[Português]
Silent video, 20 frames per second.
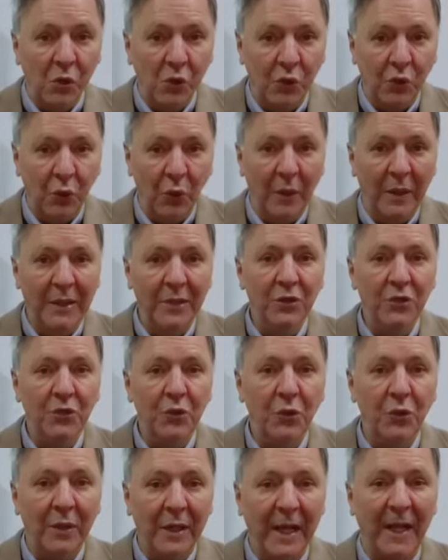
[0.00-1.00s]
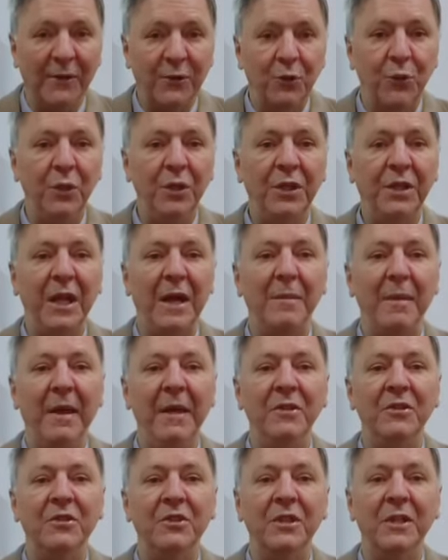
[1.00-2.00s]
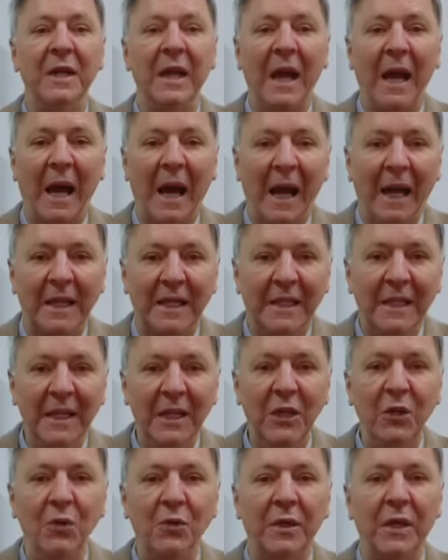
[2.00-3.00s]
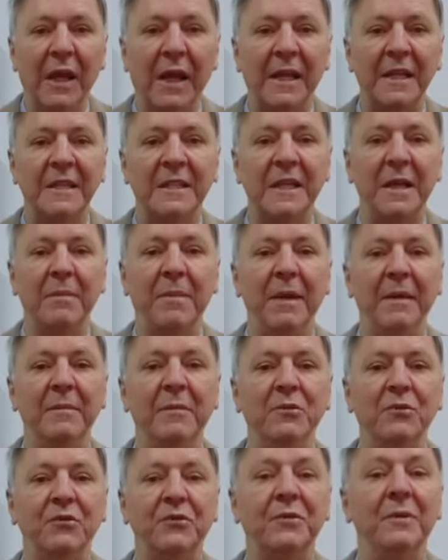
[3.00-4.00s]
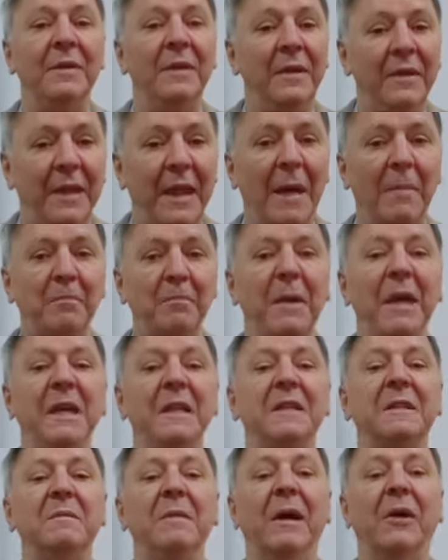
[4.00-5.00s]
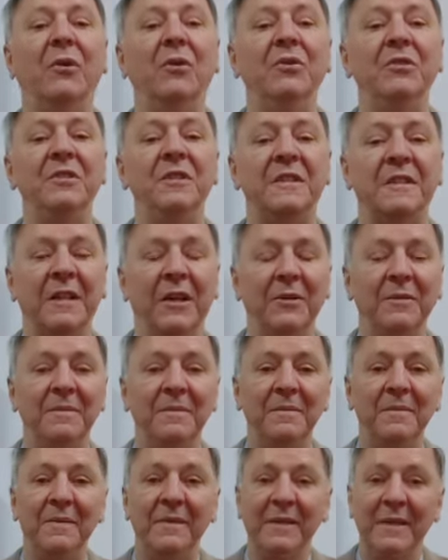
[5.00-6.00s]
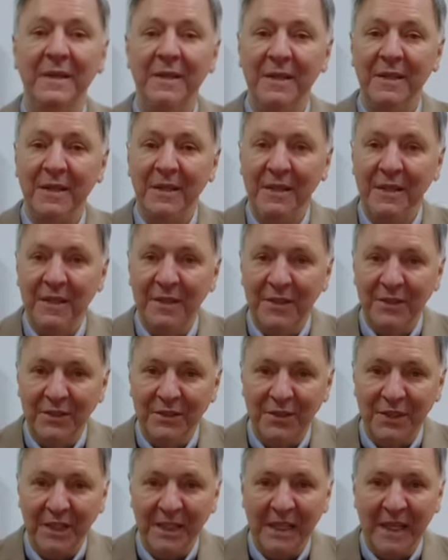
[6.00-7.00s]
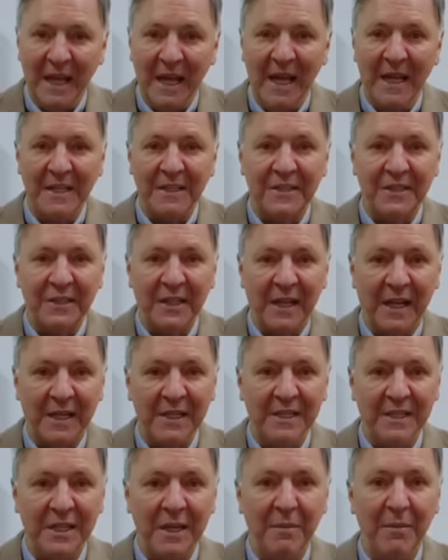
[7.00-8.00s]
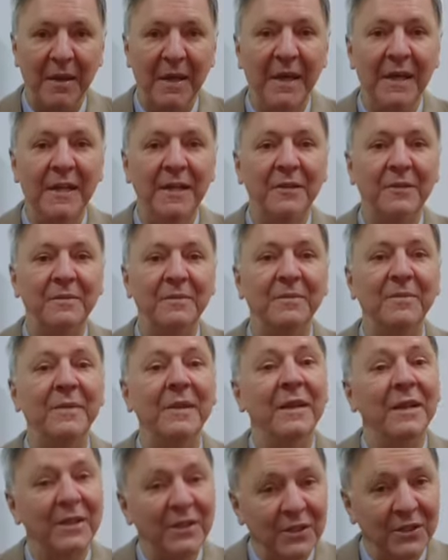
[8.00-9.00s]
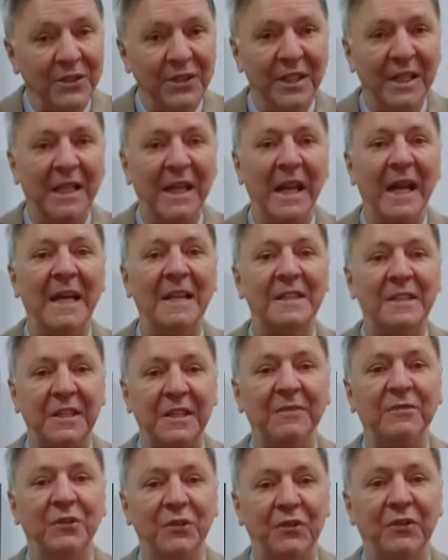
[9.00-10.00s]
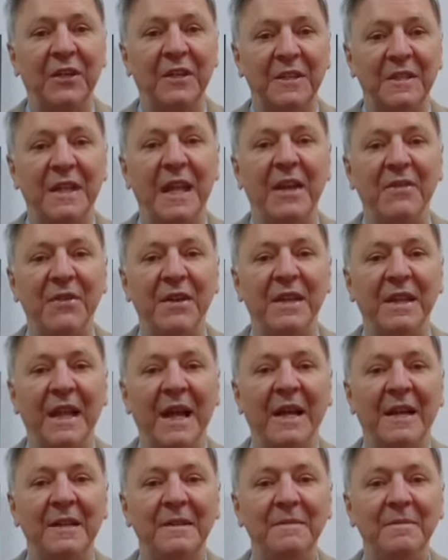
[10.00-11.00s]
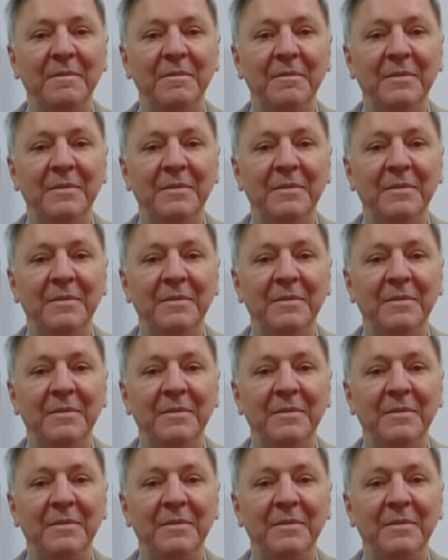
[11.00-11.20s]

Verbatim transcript: doando gratuitamente aquilo que recebemos, na mesma condição. De graça receberam de graça vocês devem dar.